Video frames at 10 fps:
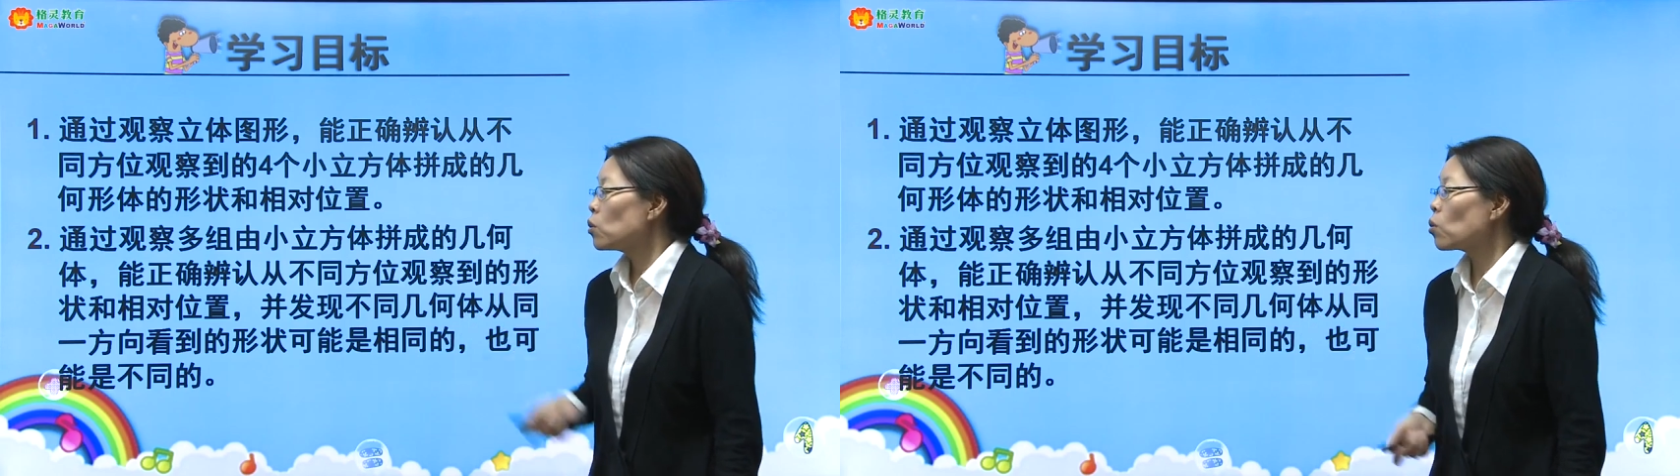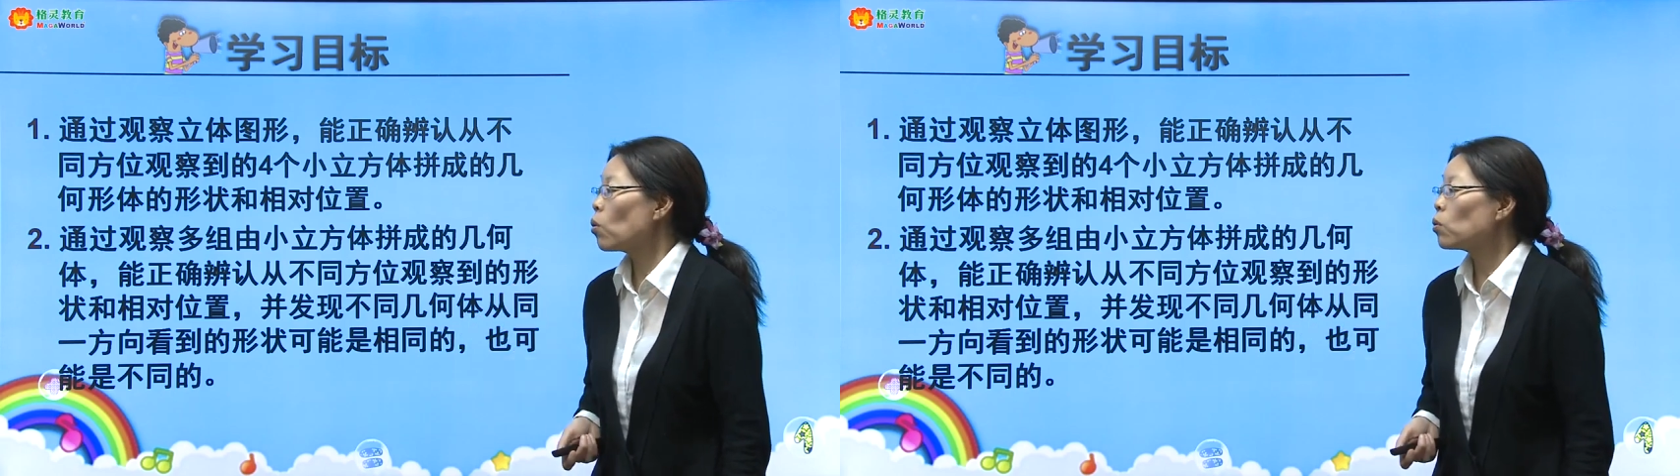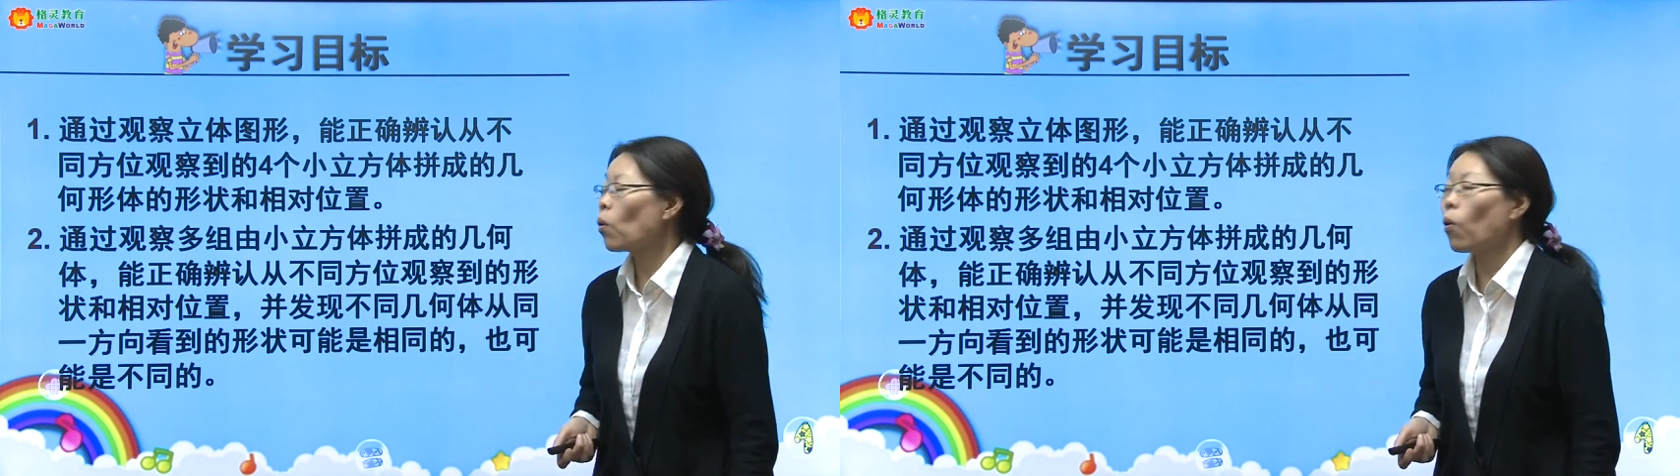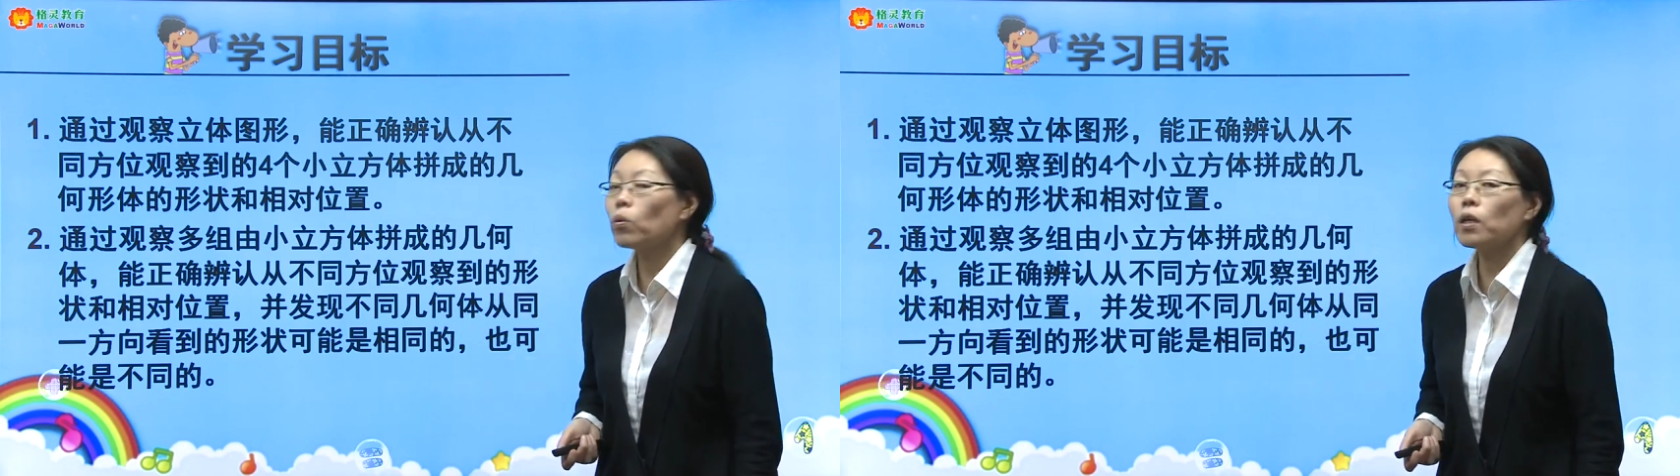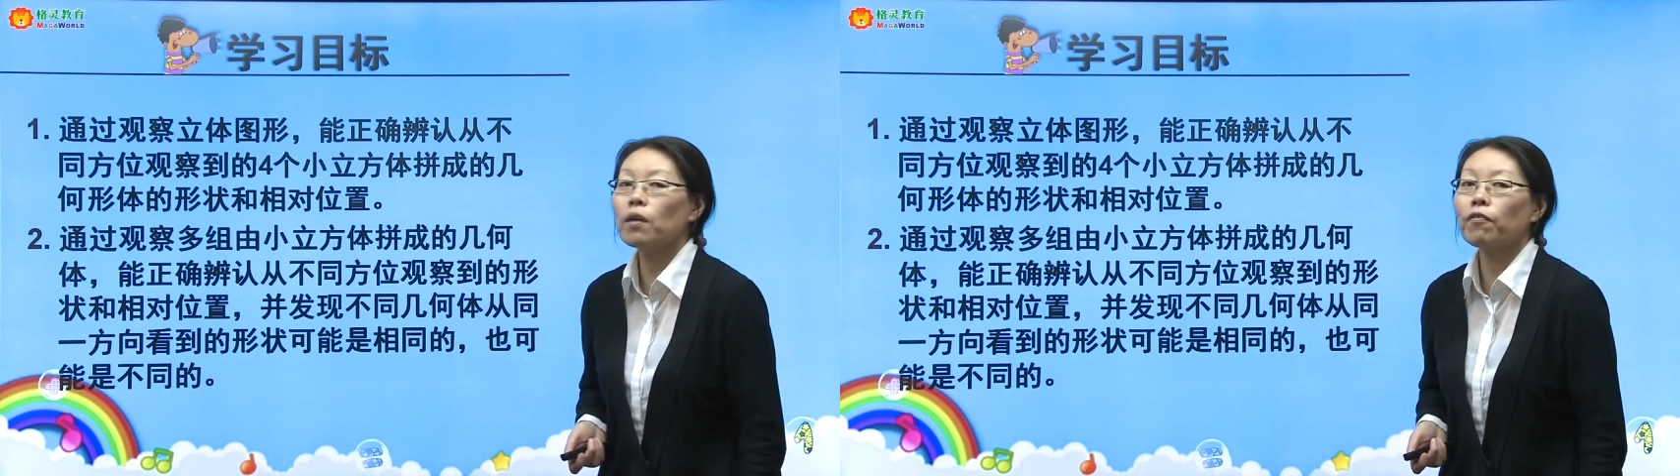从
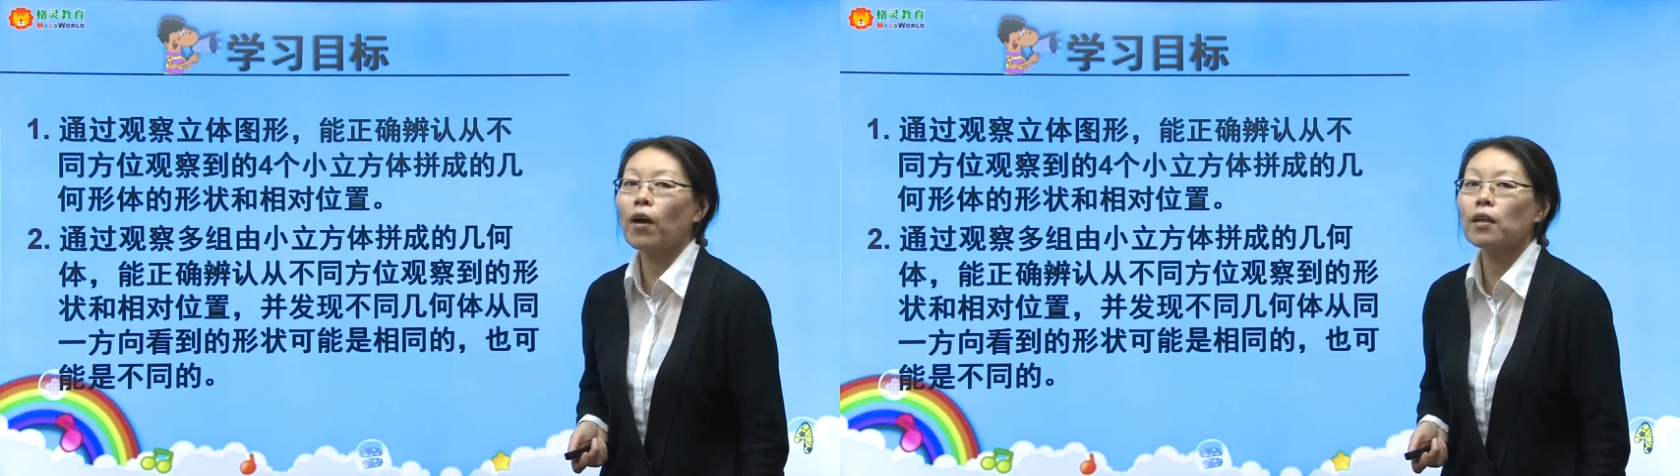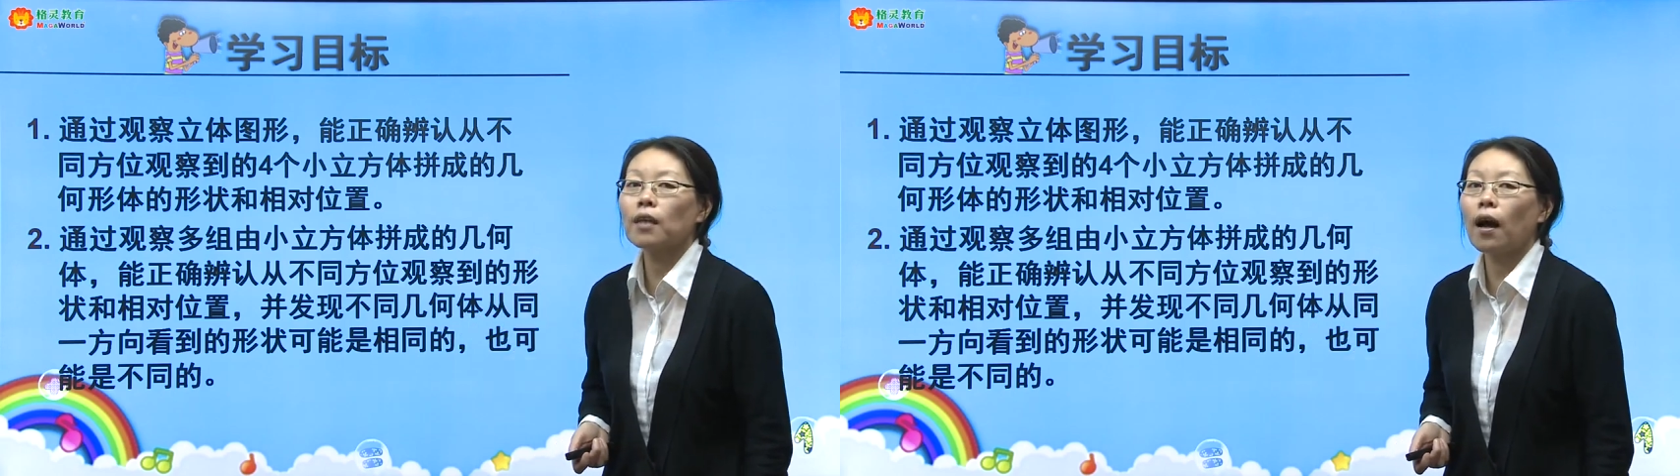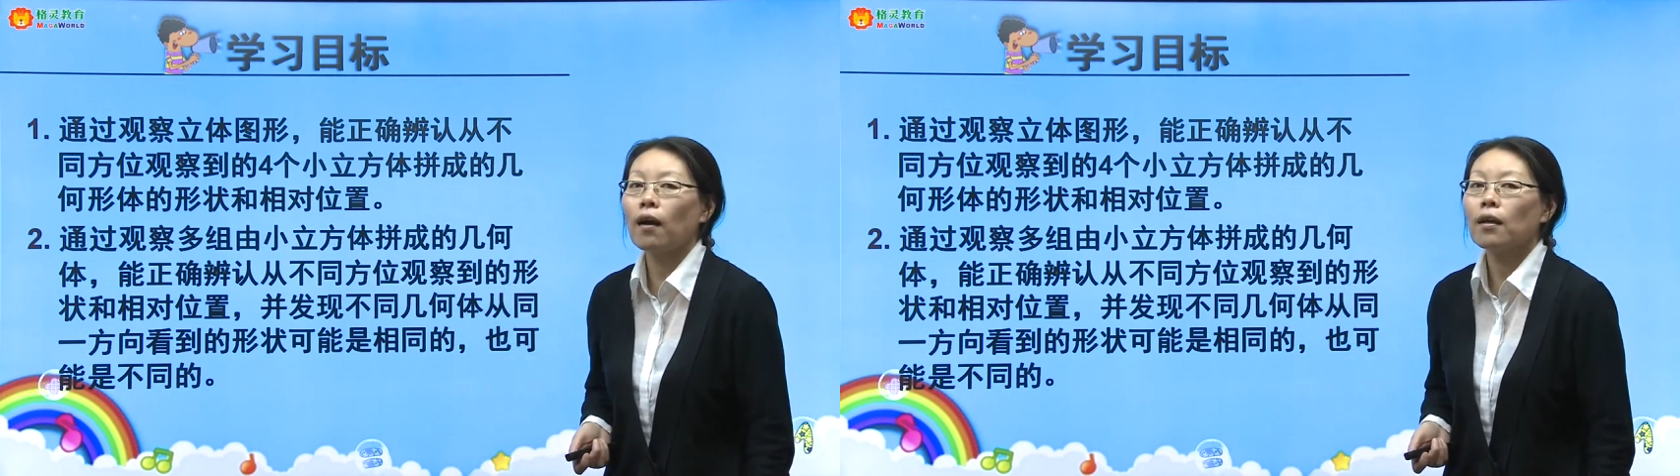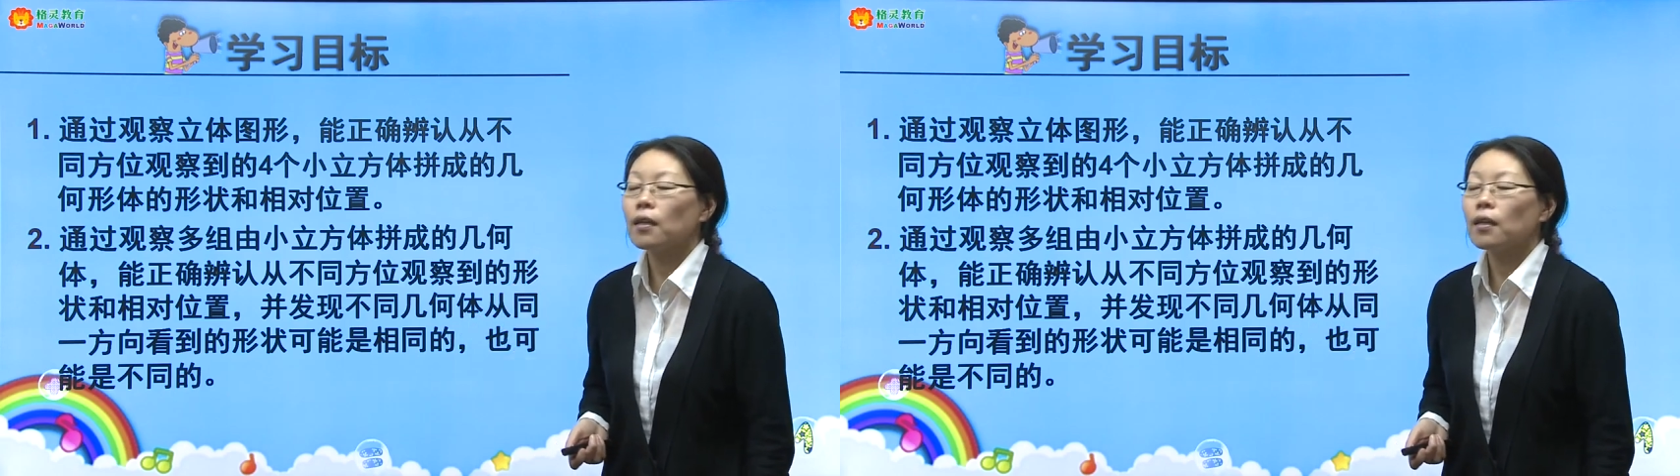同一方向，